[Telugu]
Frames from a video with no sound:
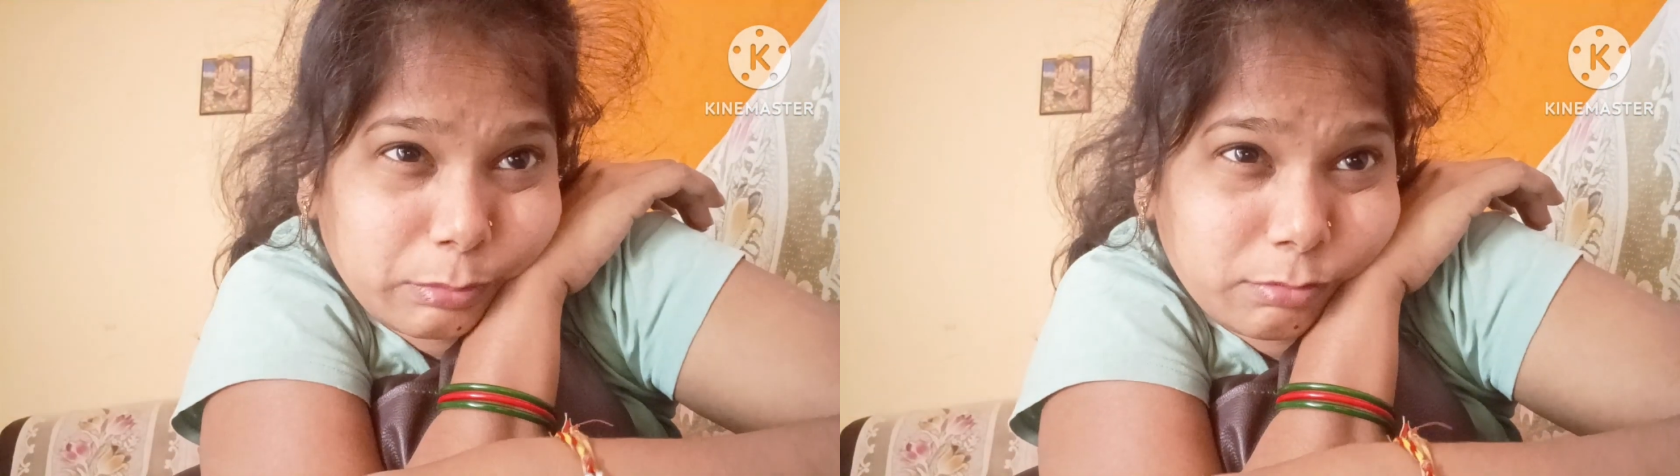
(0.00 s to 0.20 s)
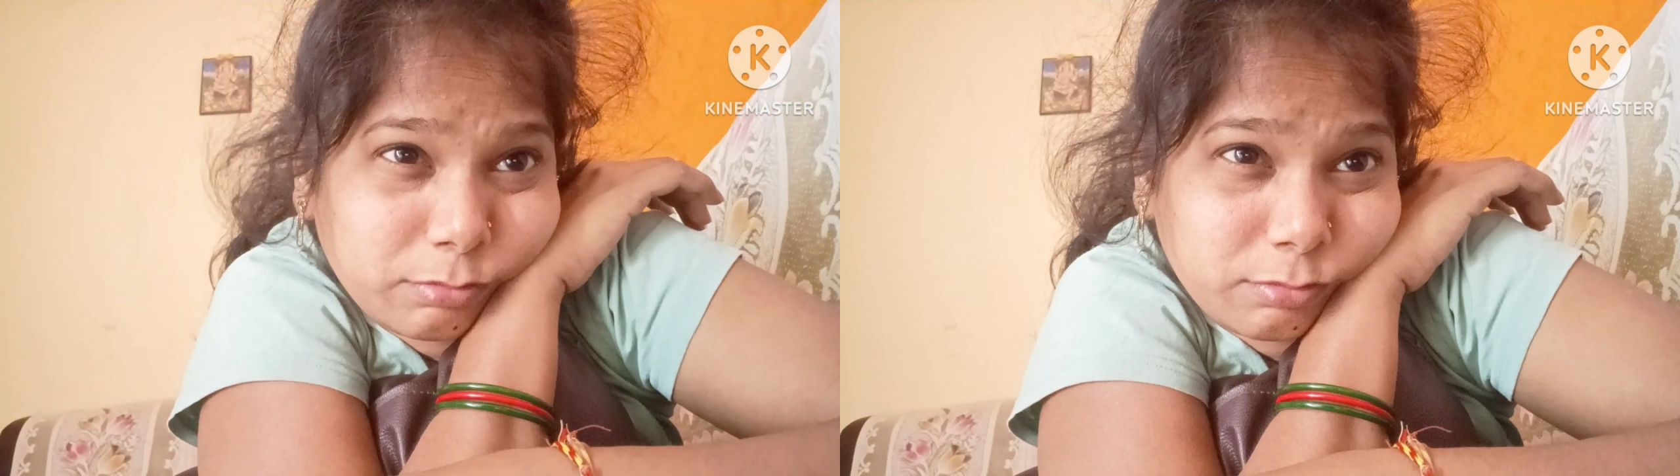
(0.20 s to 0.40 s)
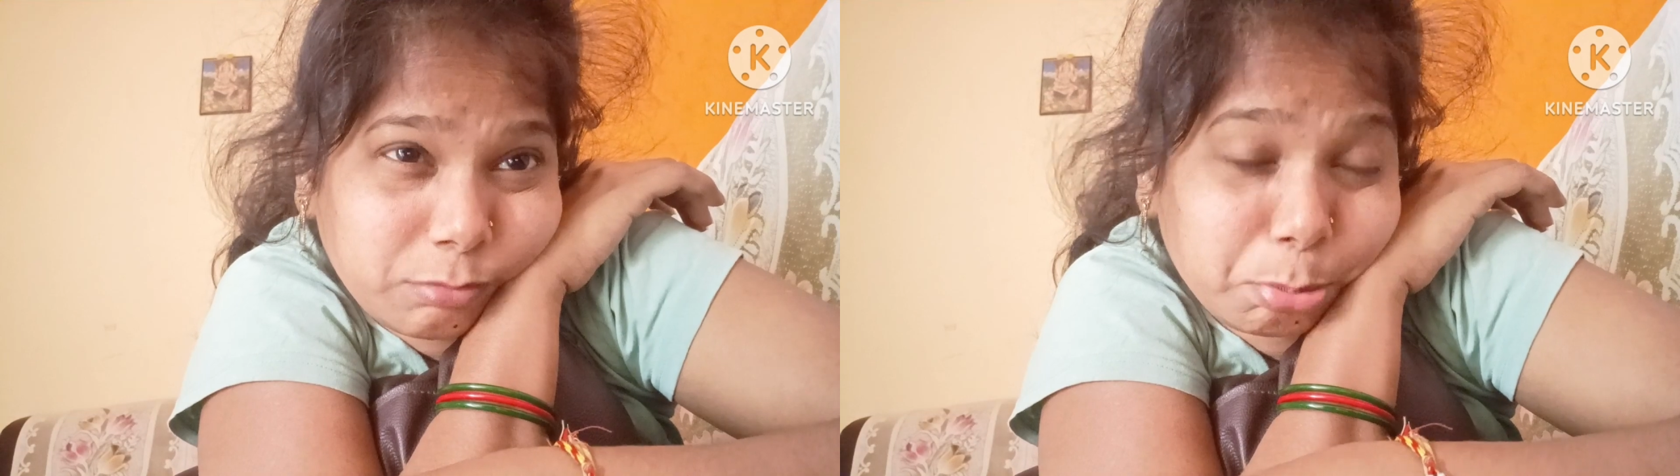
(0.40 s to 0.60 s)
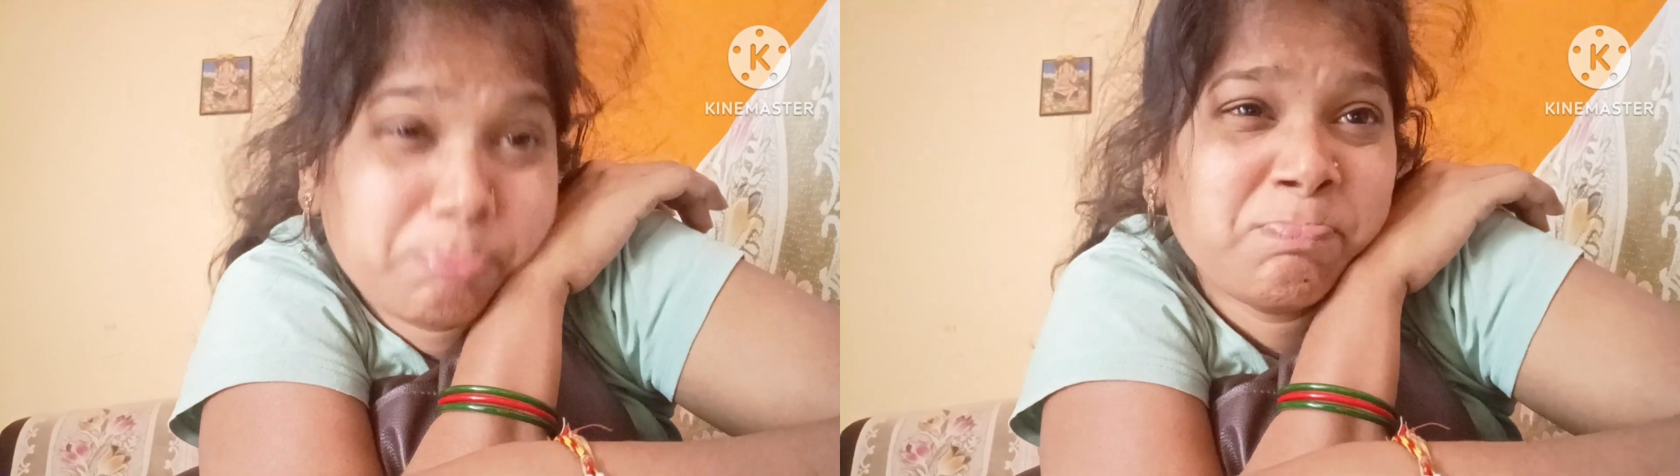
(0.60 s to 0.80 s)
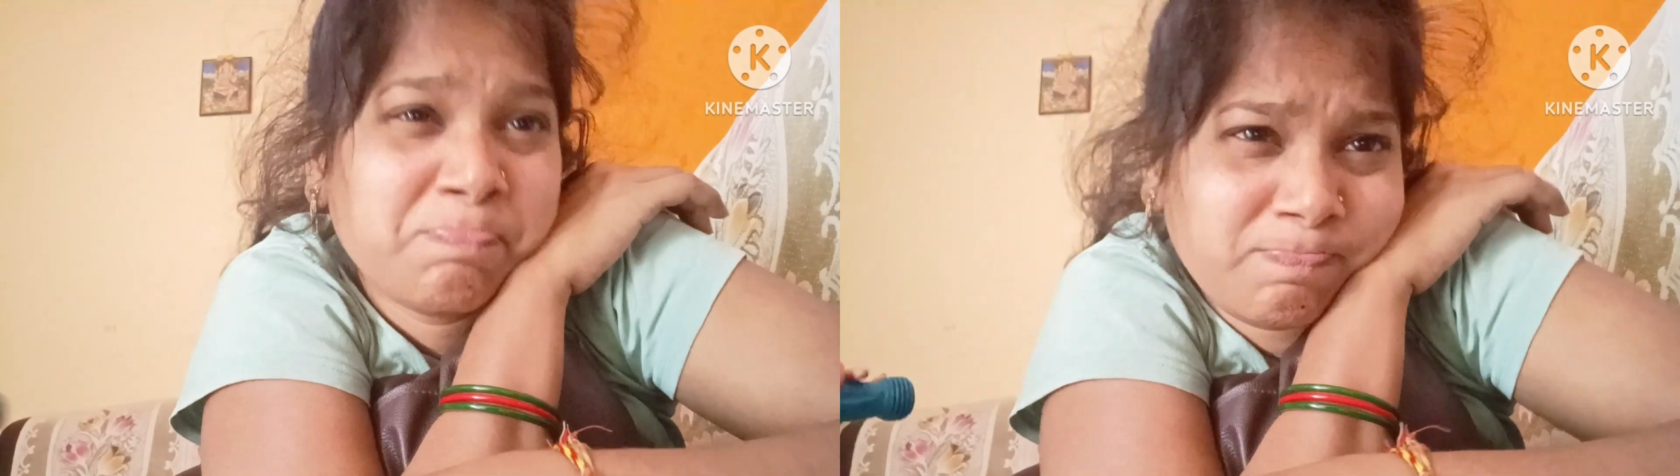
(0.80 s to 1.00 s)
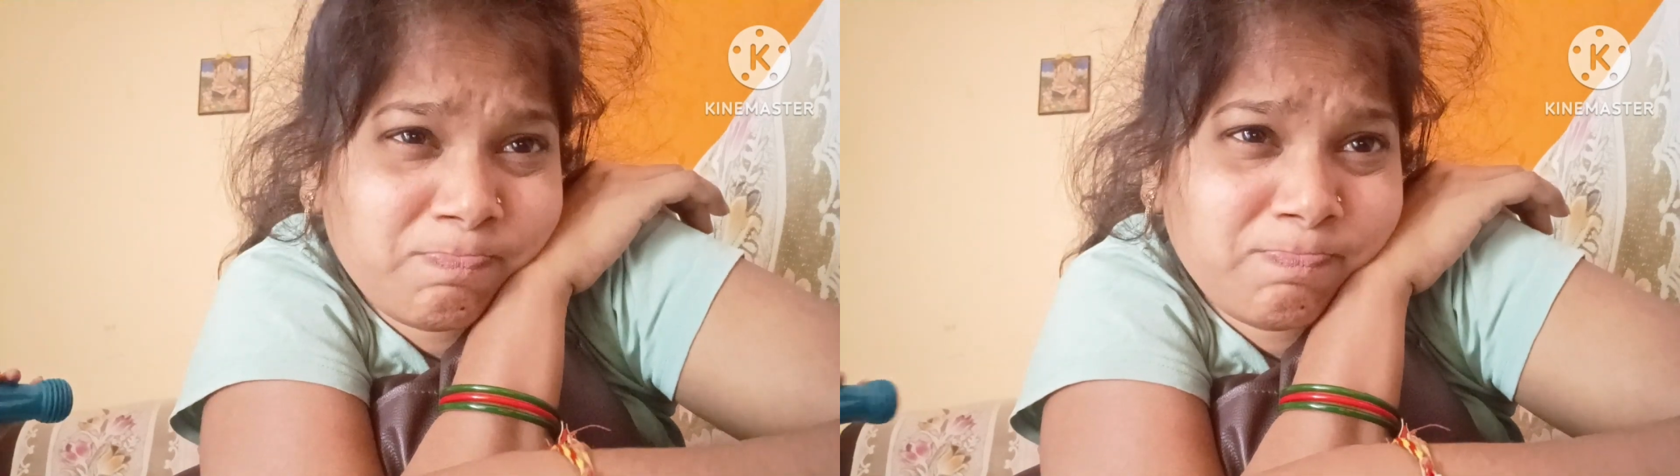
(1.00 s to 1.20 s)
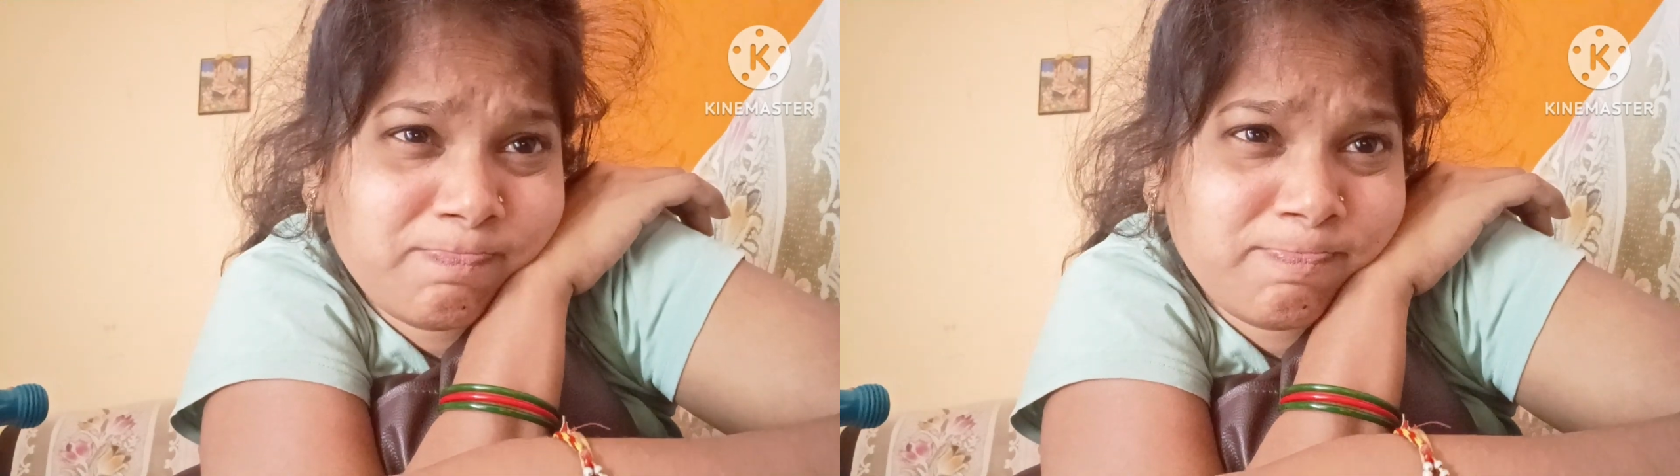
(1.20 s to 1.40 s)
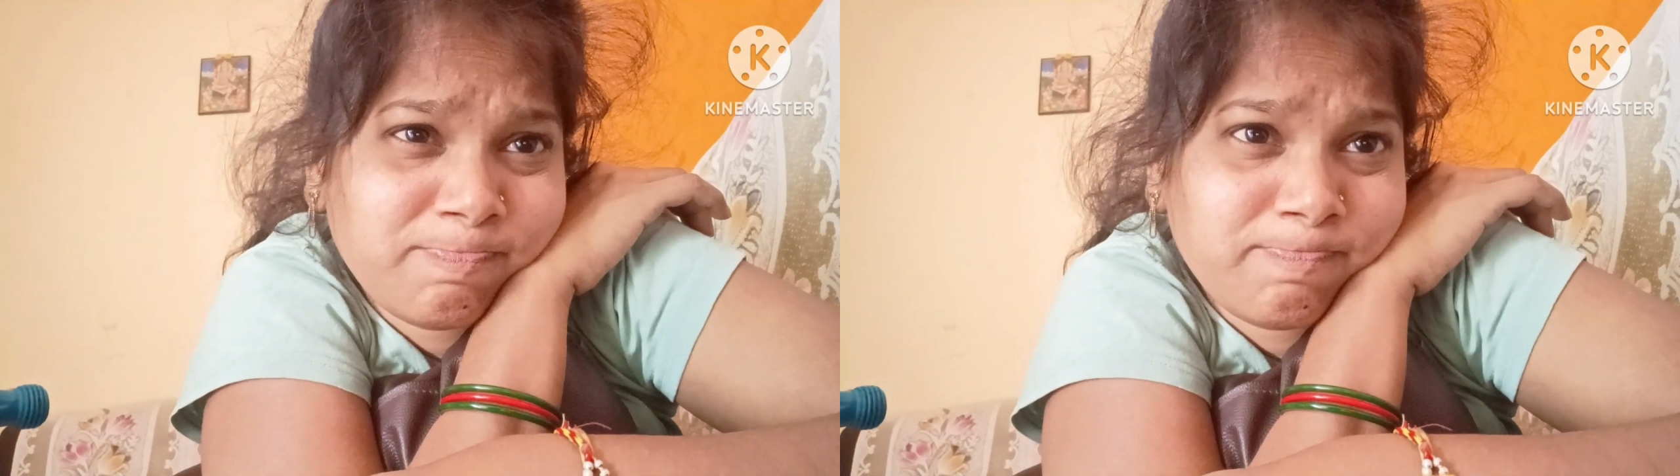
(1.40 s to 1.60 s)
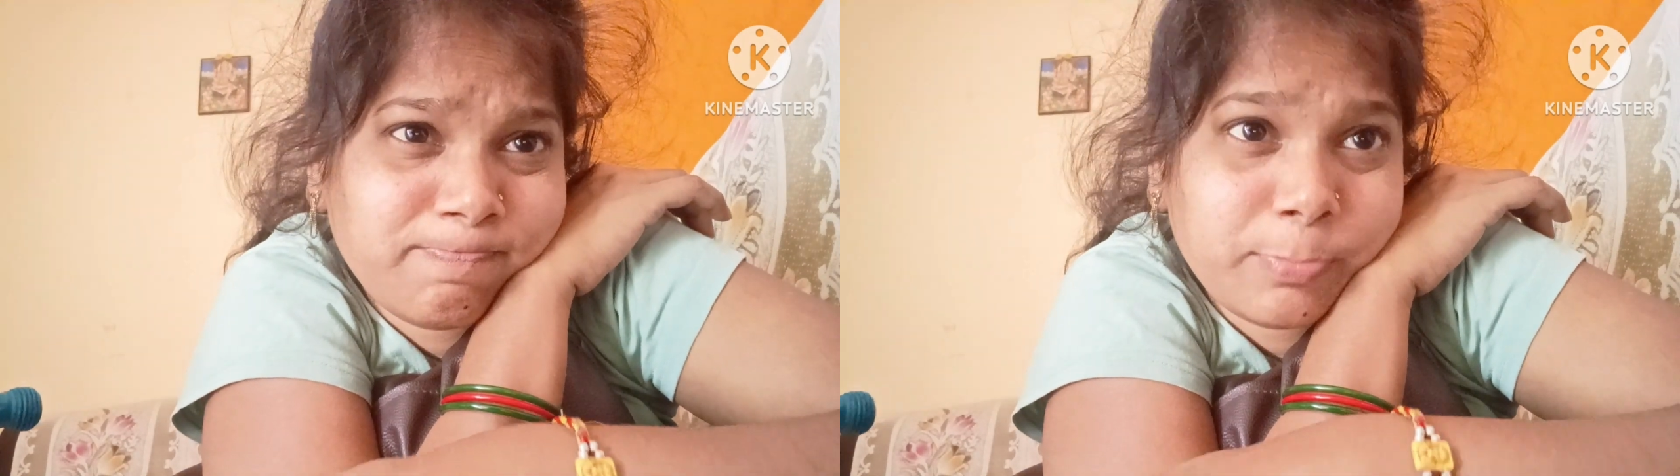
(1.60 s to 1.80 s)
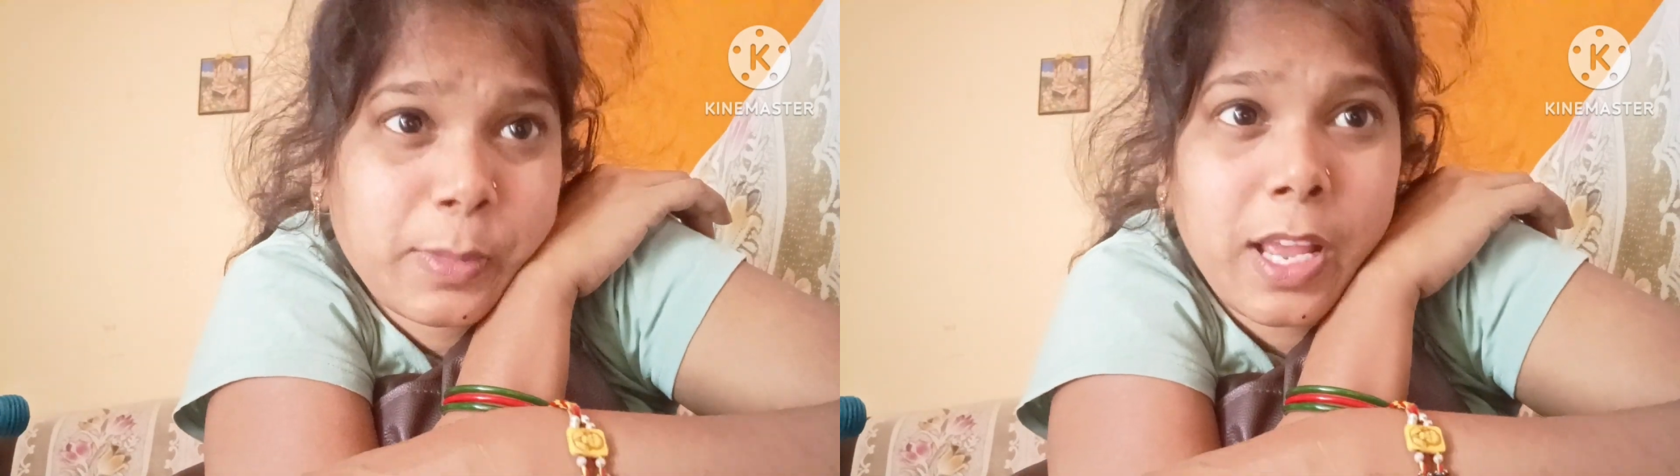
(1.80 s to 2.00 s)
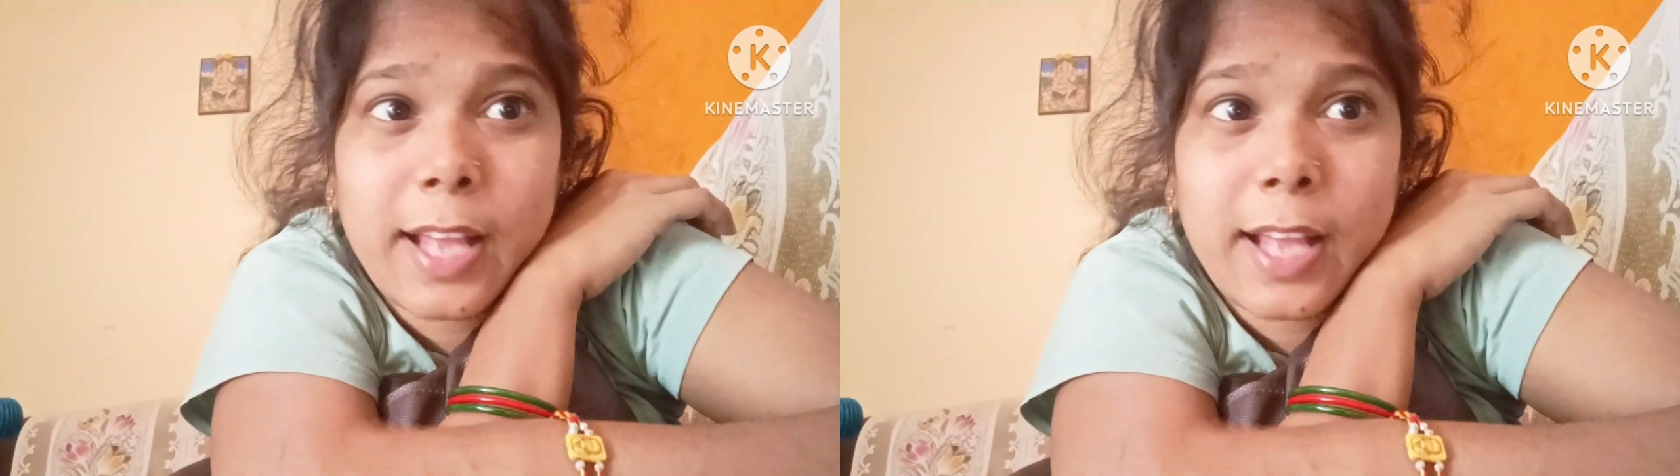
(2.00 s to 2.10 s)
ఉన్నాను కదా ఎలా